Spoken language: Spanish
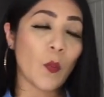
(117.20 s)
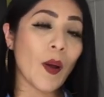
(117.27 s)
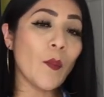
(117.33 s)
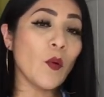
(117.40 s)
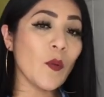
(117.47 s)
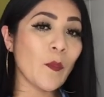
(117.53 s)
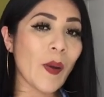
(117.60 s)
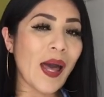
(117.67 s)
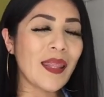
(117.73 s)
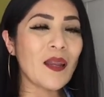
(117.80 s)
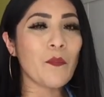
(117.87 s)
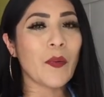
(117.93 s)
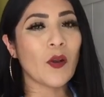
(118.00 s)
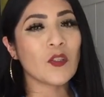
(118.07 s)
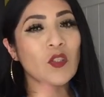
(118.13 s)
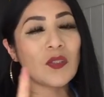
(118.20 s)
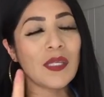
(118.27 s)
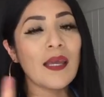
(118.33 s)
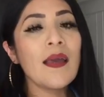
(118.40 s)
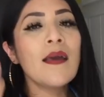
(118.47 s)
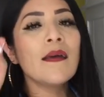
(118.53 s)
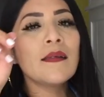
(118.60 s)
ropa muy padre, pero eso
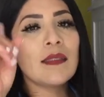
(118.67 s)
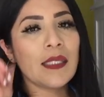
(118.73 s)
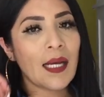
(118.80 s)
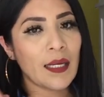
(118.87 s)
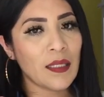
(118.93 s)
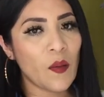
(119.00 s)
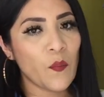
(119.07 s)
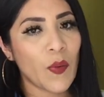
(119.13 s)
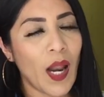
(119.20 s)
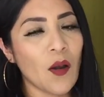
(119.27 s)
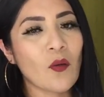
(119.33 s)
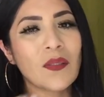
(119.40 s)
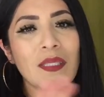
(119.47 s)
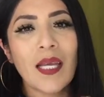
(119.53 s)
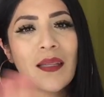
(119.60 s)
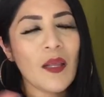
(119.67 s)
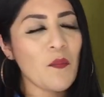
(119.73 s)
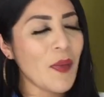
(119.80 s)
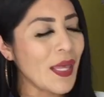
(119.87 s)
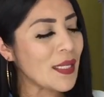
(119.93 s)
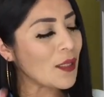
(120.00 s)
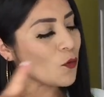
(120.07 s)
sí, llega temprano. Siete y
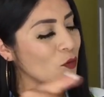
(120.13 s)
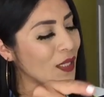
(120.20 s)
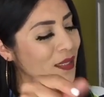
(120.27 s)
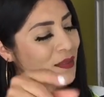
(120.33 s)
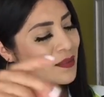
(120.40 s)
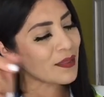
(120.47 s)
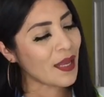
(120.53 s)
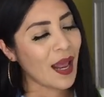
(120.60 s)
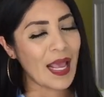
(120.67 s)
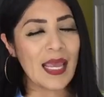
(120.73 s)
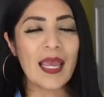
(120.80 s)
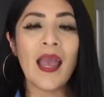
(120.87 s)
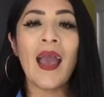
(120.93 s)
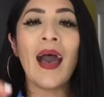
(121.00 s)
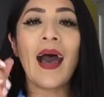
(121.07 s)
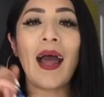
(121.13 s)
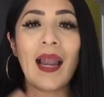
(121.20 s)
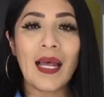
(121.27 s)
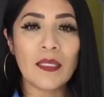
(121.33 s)
media tú tienes que estar ahí a